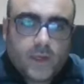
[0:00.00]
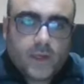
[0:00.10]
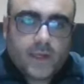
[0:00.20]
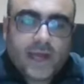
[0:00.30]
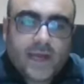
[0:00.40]

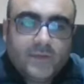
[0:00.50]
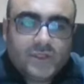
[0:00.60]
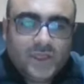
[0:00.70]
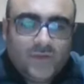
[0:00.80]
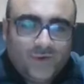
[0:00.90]
Cari
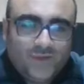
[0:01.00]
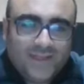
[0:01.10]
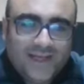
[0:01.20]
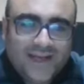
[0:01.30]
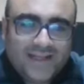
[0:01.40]
amici del mondo
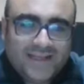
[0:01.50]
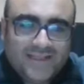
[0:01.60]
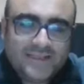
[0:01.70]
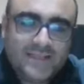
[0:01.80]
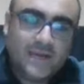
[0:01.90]
della radiestesia,